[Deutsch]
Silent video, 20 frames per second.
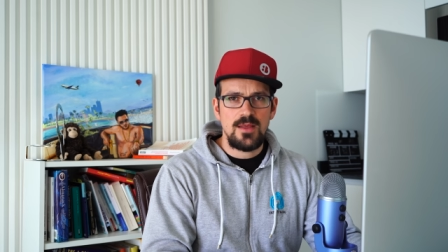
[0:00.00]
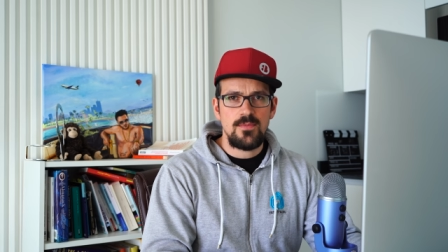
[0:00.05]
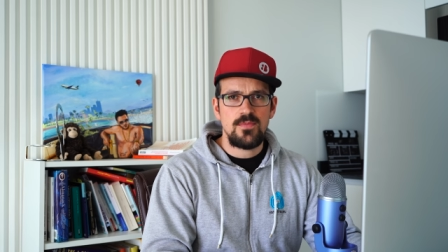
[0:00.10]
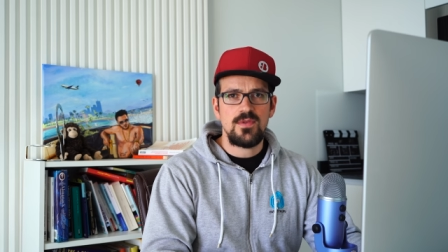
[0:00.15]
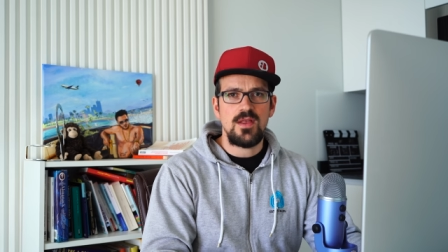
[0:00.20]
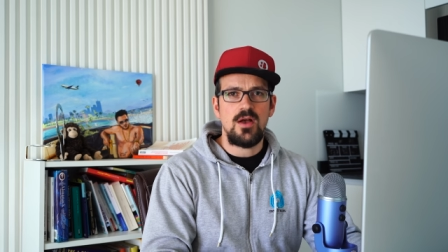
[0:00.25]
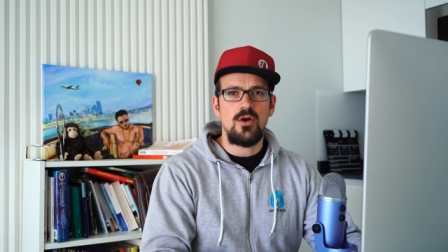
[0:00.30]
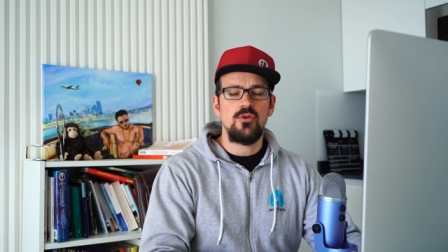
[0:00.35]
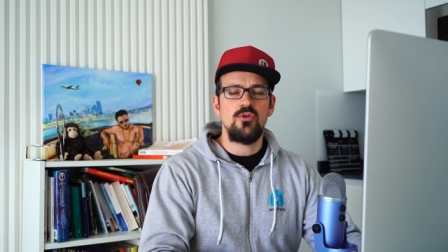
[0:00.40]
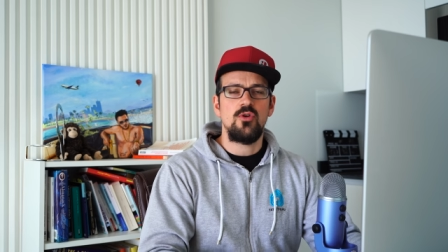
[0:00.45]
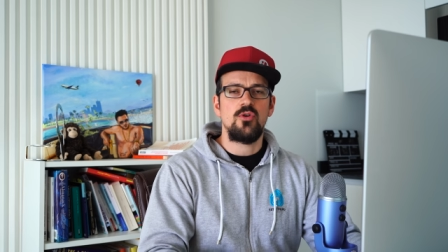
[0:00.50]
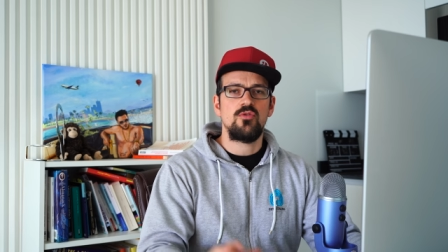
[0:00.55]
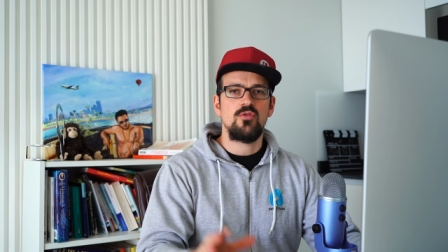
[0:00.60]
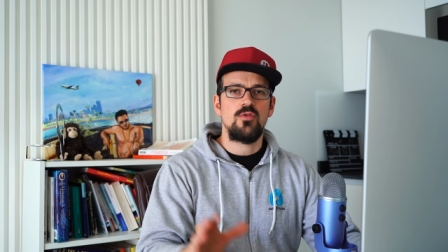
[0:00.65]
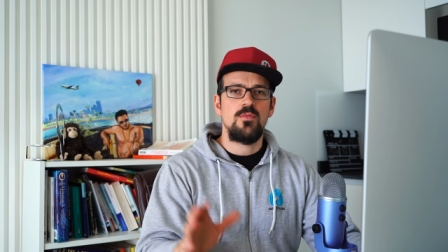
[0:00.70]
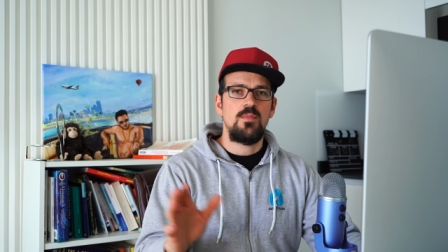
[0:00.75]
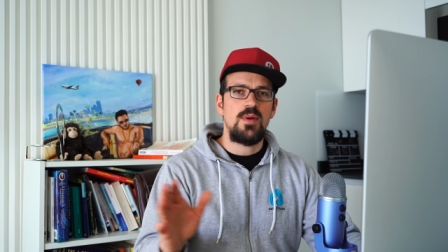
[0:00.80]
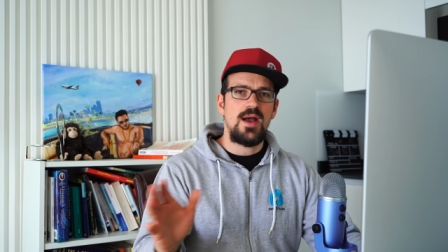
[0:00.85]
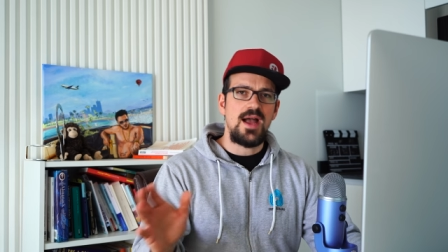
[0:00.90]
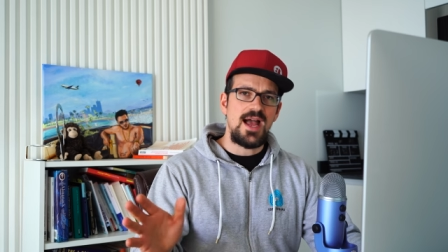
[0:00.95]
Gibt es da auch noch
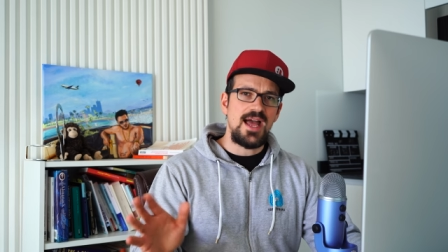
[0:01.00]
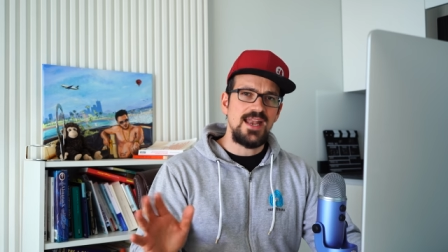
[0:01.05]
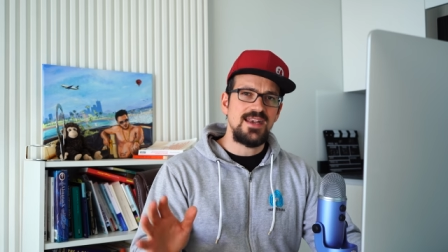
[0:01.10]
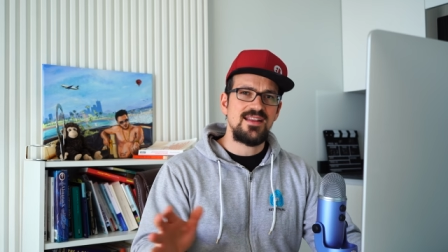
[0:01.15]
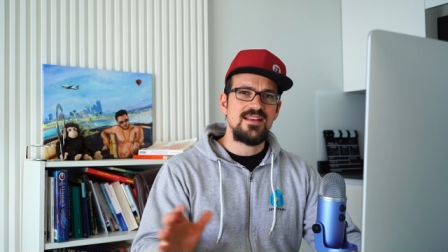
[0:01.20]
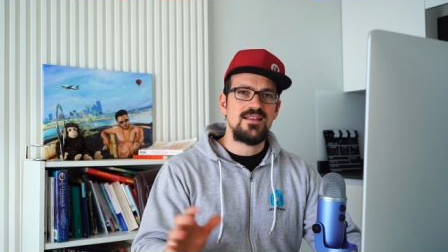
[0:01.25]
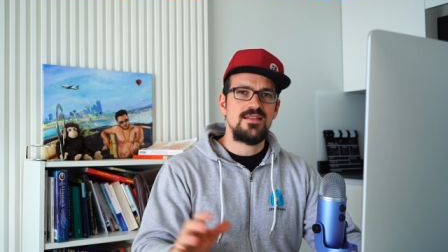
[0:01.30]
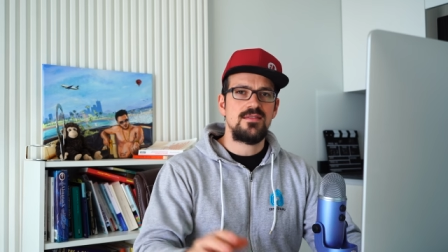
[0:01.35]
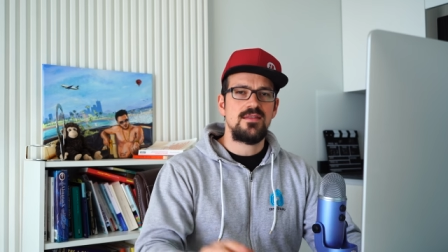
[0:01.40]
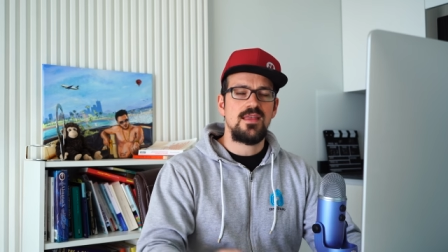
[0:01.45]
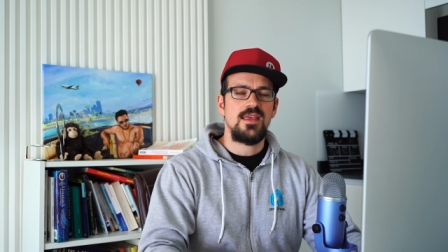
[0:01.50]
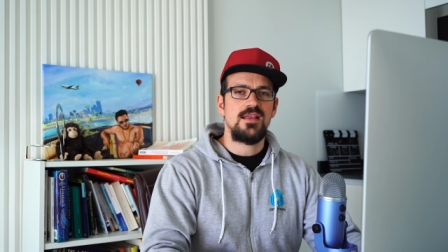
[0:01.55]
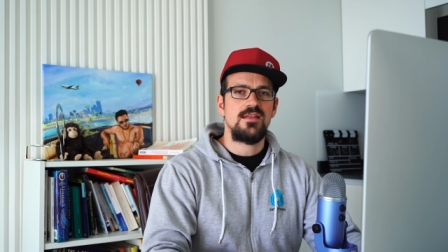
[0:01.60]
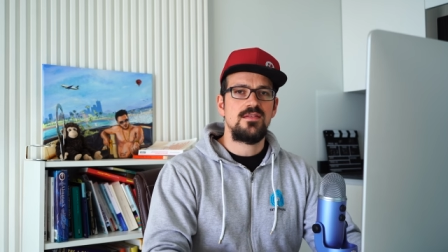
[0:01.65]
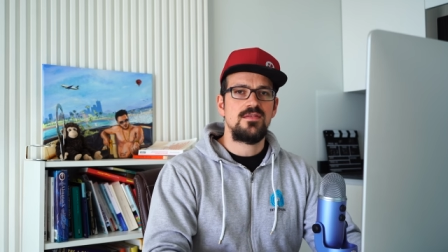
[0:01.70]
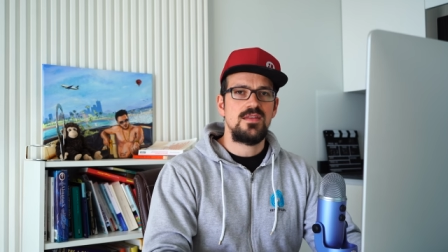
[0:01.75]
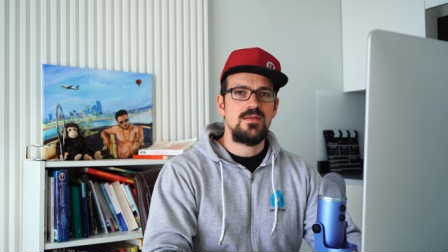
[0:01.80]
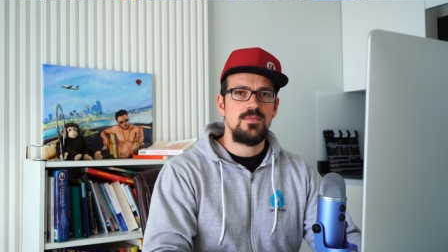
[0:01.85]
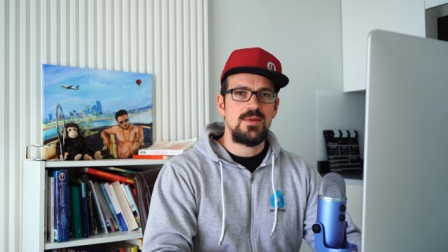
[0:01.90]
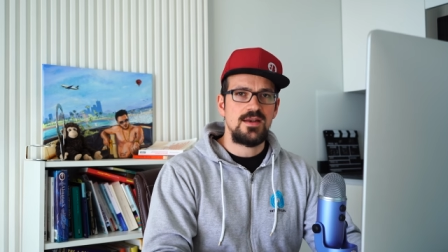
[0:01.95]
so ein paar andere
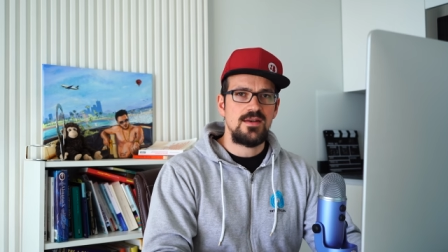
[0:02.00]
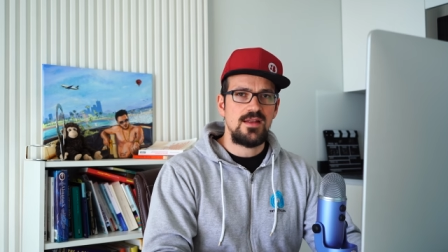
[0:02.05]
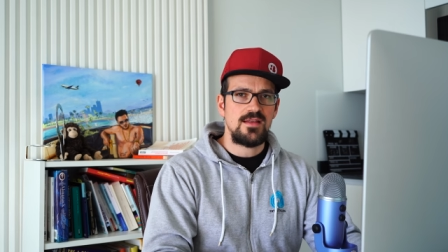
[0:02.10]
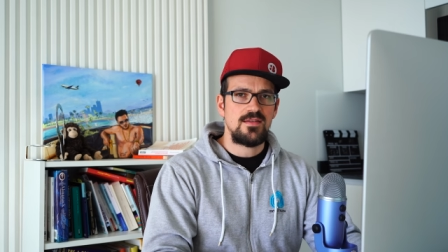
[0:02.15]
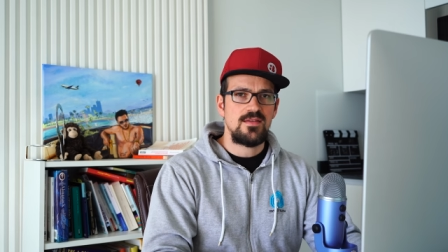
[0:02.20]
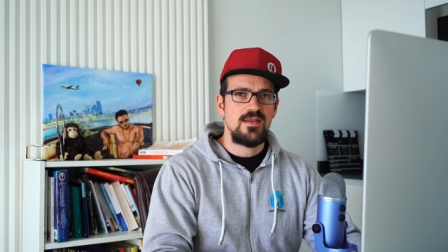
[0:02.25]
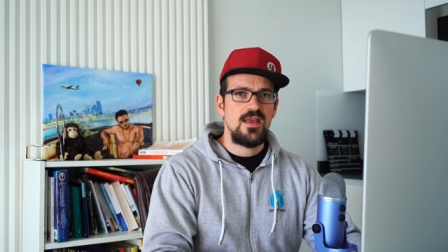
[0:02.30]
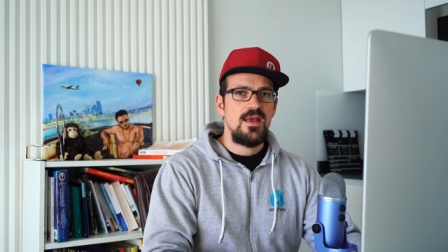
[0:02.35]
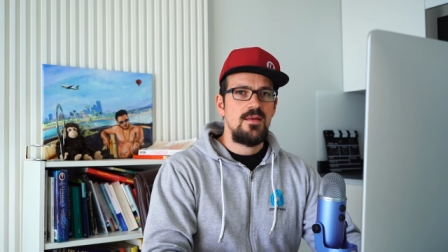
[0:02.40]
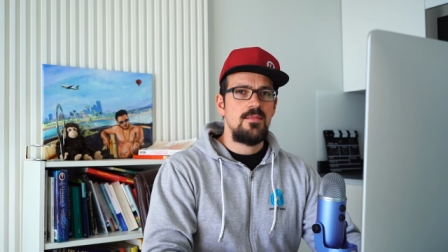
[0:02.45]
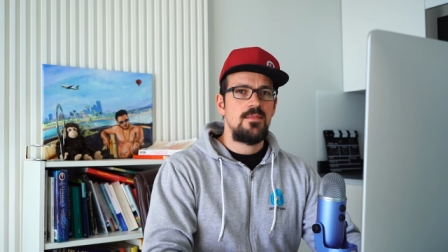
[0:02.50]
Tricks, die man, das,